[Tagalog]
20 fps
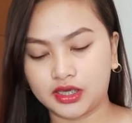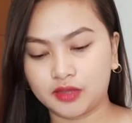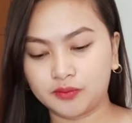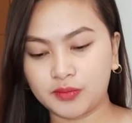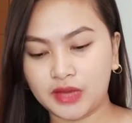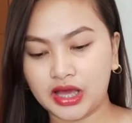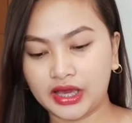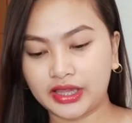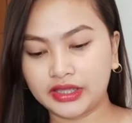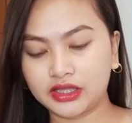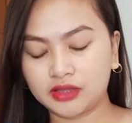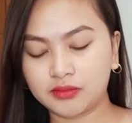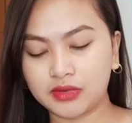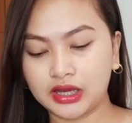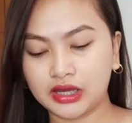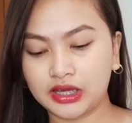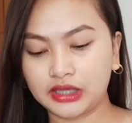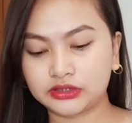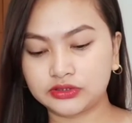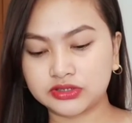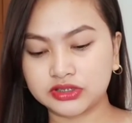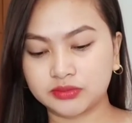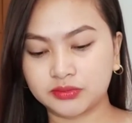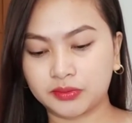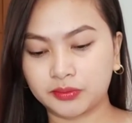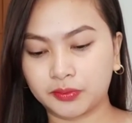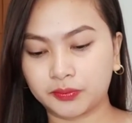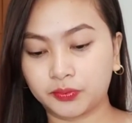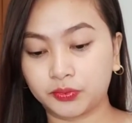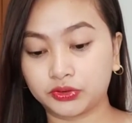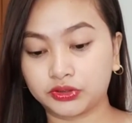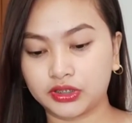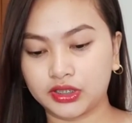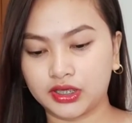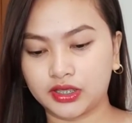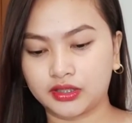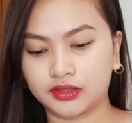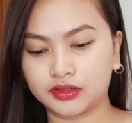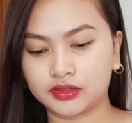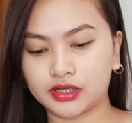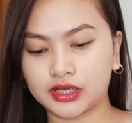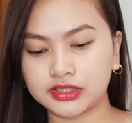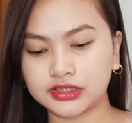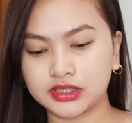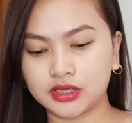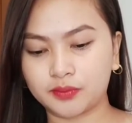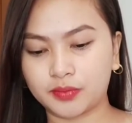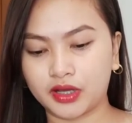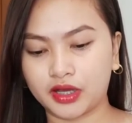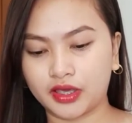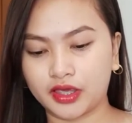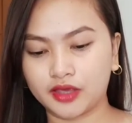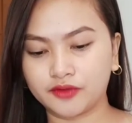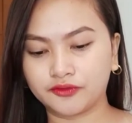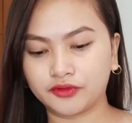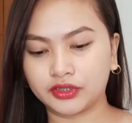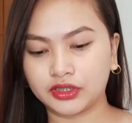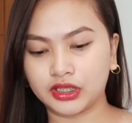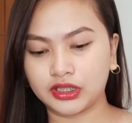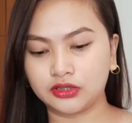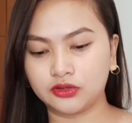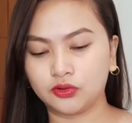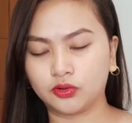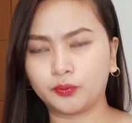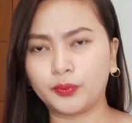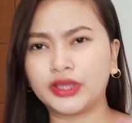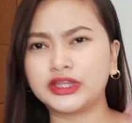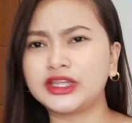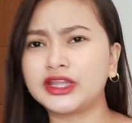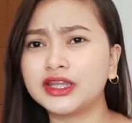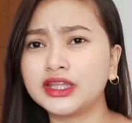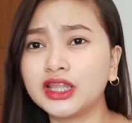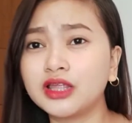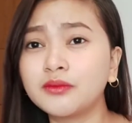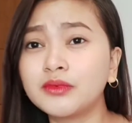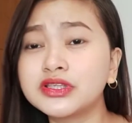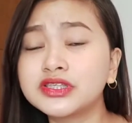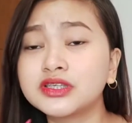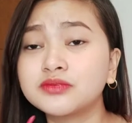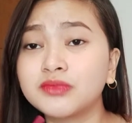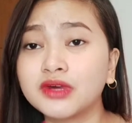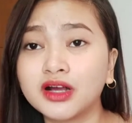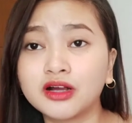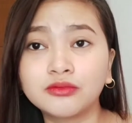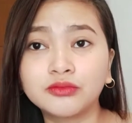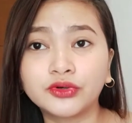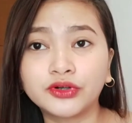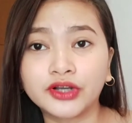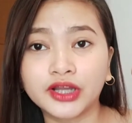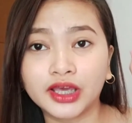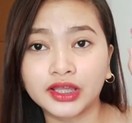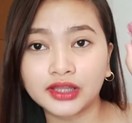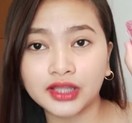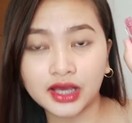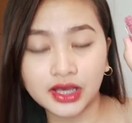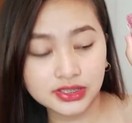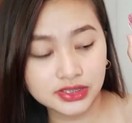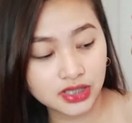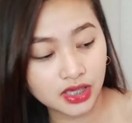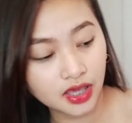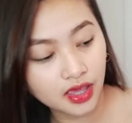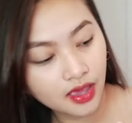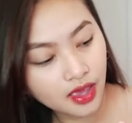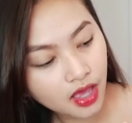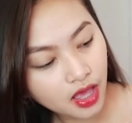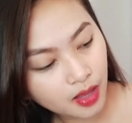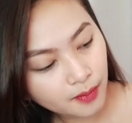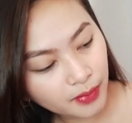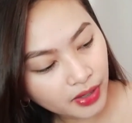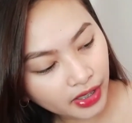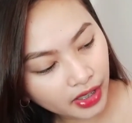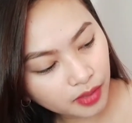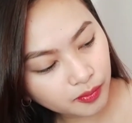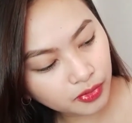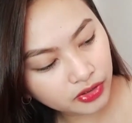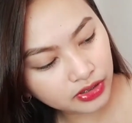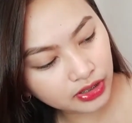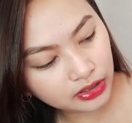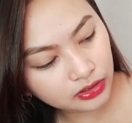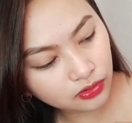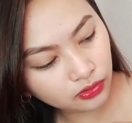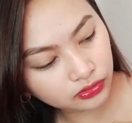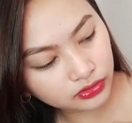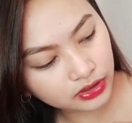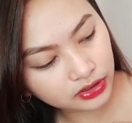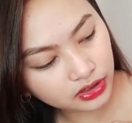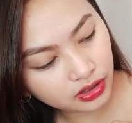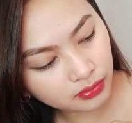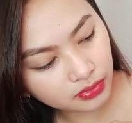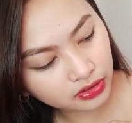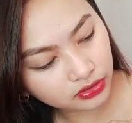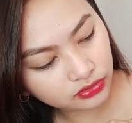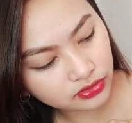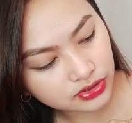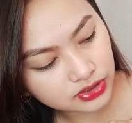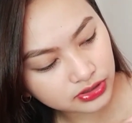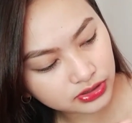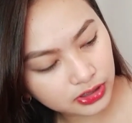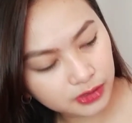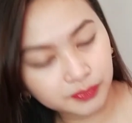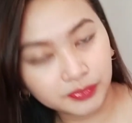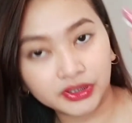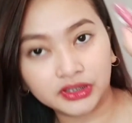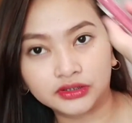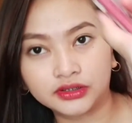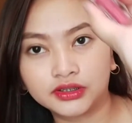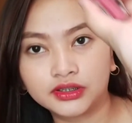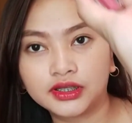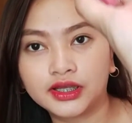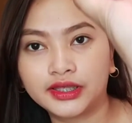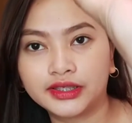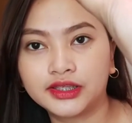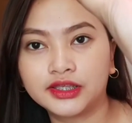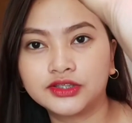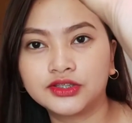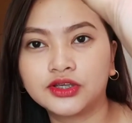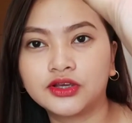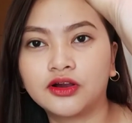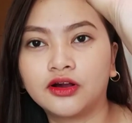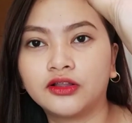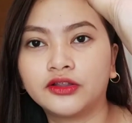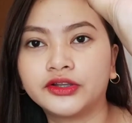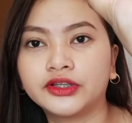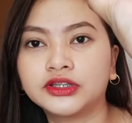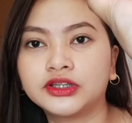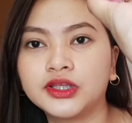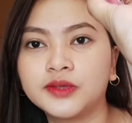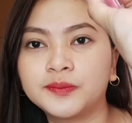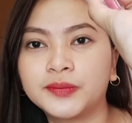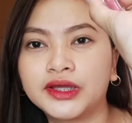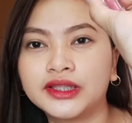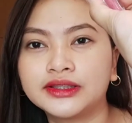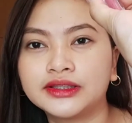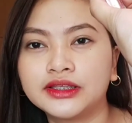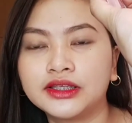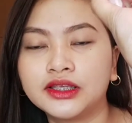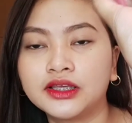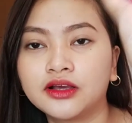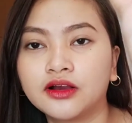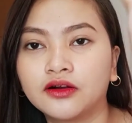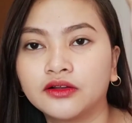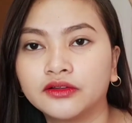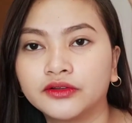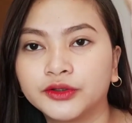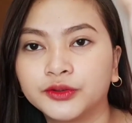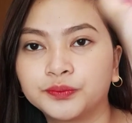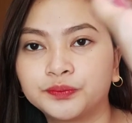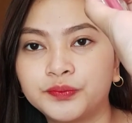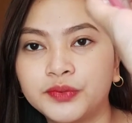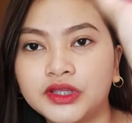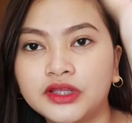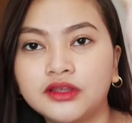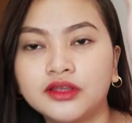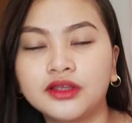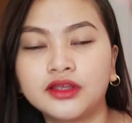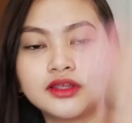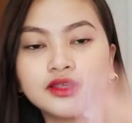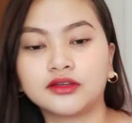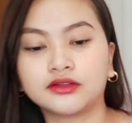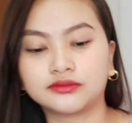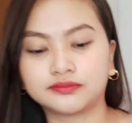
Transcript: And bagay na bagay ito sa mapuputi. Kasi pang everyday look. Pwede rin naman sa mga morena kasi pang everyday look din naman ito si Tiffany. Any color in Tiffany, color pink.